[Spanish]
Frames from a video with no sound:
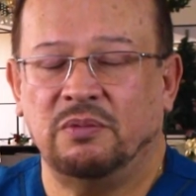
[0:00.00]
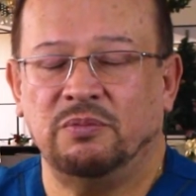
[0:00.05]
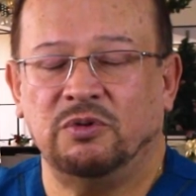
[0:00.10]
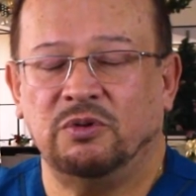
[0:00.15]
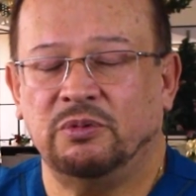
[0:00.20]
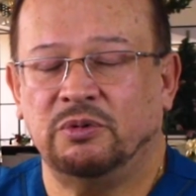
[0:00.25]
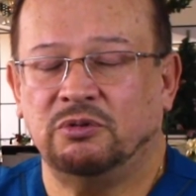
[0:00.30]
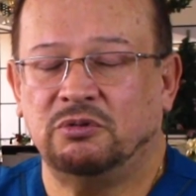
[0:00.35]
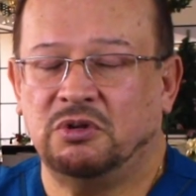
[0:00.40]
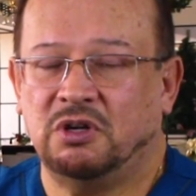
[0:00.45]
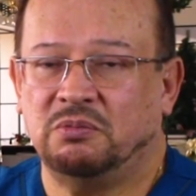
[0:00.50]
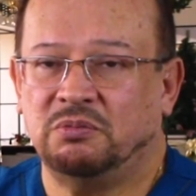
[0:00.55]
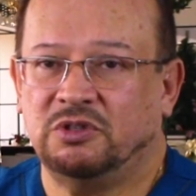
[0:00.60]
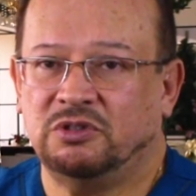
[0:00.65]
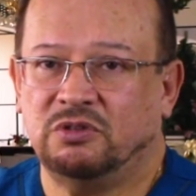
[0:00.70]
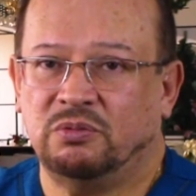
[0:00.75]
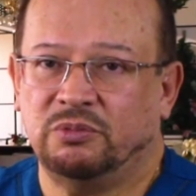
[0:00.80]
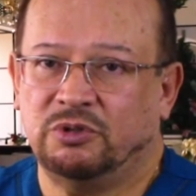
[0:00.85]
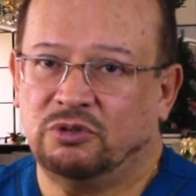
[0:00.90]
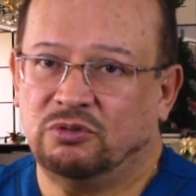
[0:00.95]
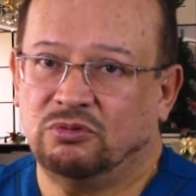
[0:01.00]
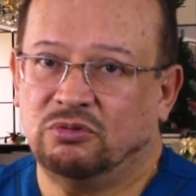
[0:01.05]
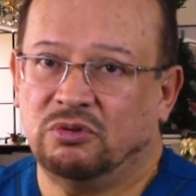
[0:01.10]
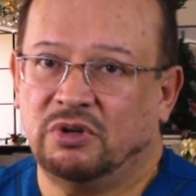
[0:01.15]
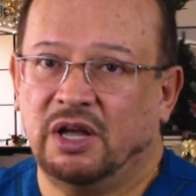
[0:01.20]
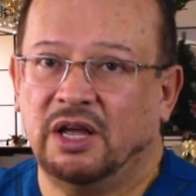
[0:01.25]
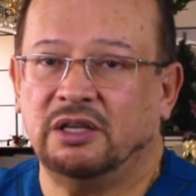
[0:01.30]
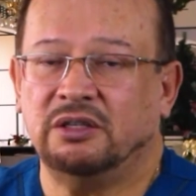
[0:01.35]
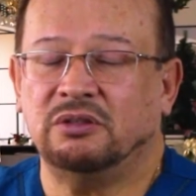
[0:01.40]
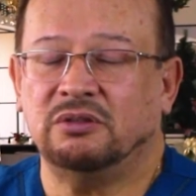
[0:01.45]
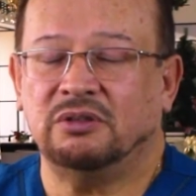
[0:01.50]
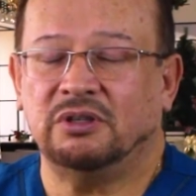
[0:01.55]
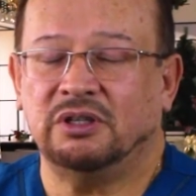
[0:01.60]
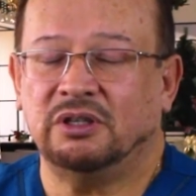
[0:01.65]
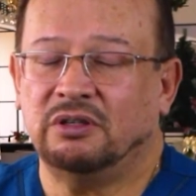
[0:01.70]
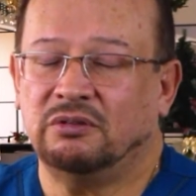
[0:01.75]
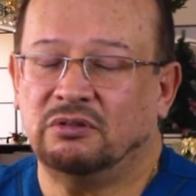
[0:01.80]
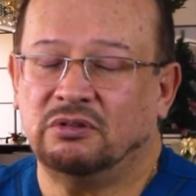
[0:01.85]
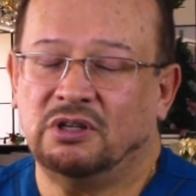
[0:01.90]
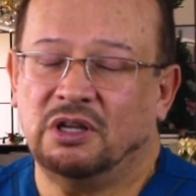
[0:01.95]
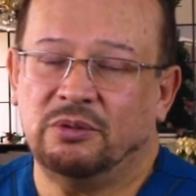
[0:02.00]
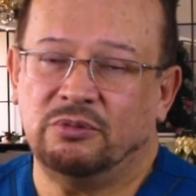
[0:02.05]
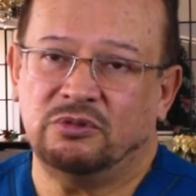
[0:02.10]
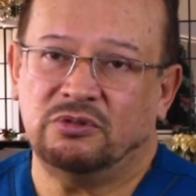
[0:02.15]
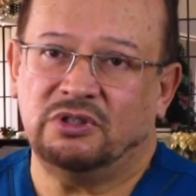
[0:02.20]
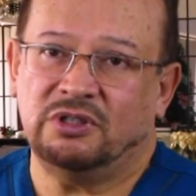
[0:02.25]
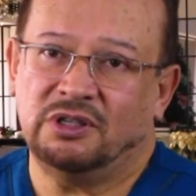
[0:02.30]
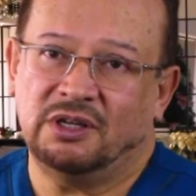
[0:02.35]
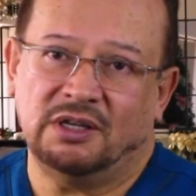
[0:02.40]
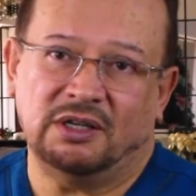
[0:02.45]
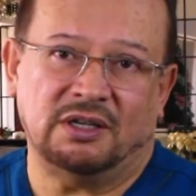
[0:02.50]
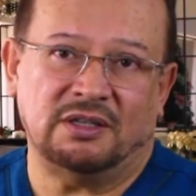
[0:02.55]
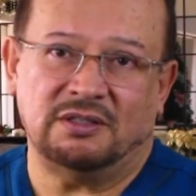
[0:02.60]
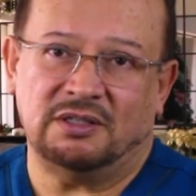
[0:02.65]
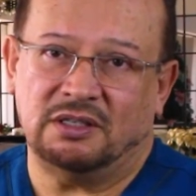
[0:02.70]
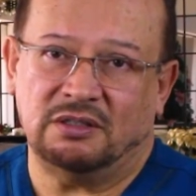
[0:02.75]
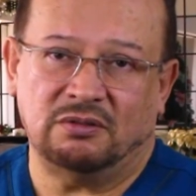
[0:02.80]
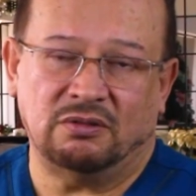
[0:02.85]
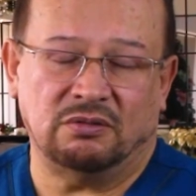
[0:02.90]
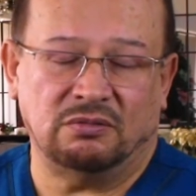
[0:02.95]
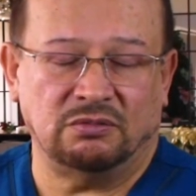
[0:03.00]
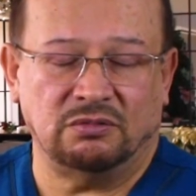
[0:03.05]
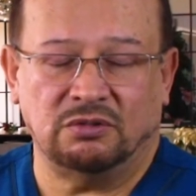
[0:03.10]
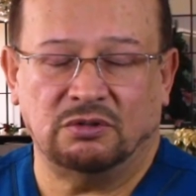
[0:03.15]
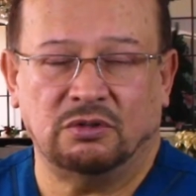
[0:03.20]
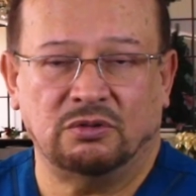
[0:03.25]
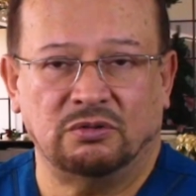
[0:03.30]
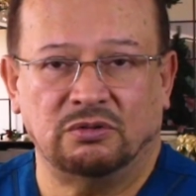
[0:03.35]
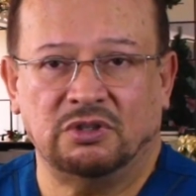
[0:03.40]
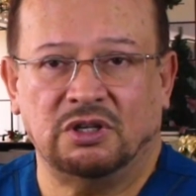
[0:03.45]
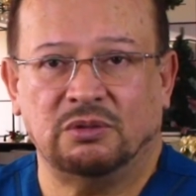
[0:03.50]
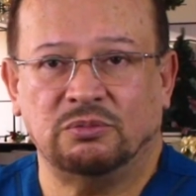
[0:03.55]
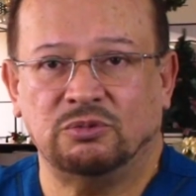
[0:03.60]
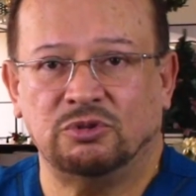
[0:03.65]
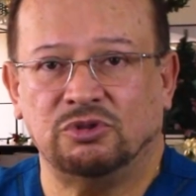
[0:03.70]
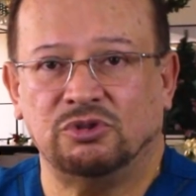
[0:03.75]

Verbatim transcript: cambio va a durar más o menos un año. En los labios sí la grasa no, no dura